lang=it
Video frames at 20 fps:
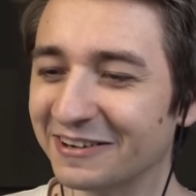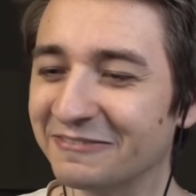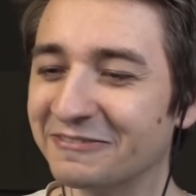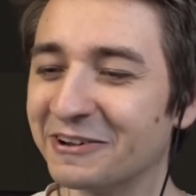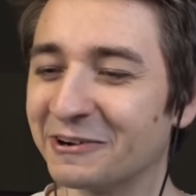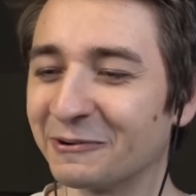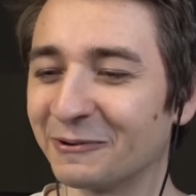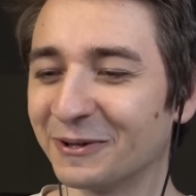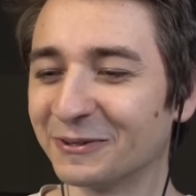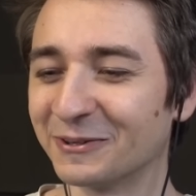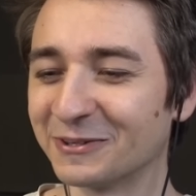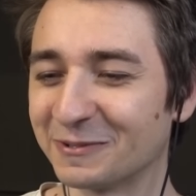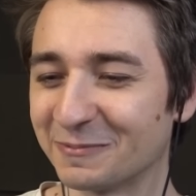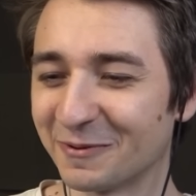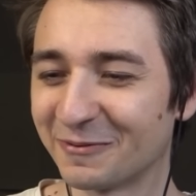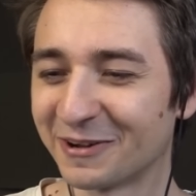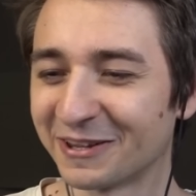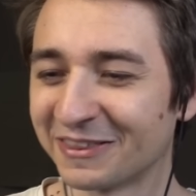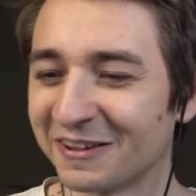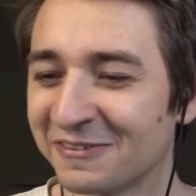Ovvero quando
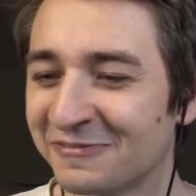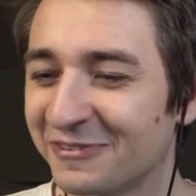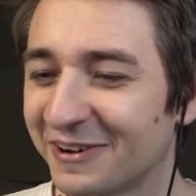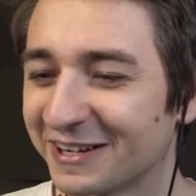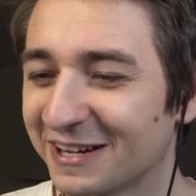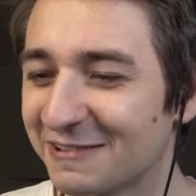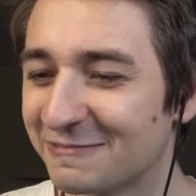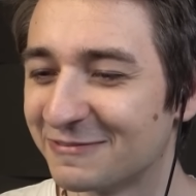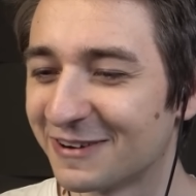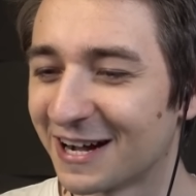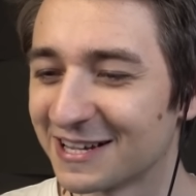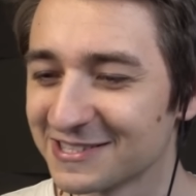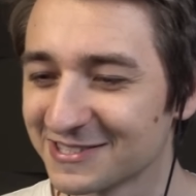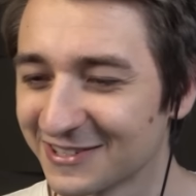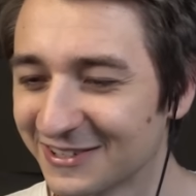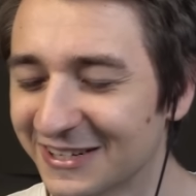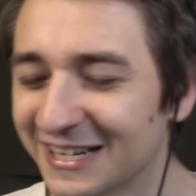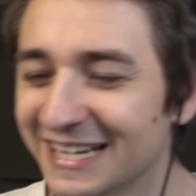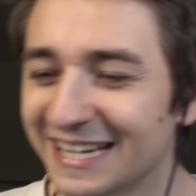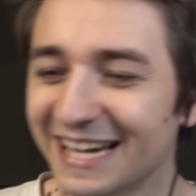tipo vanno a fare il
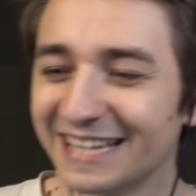vaso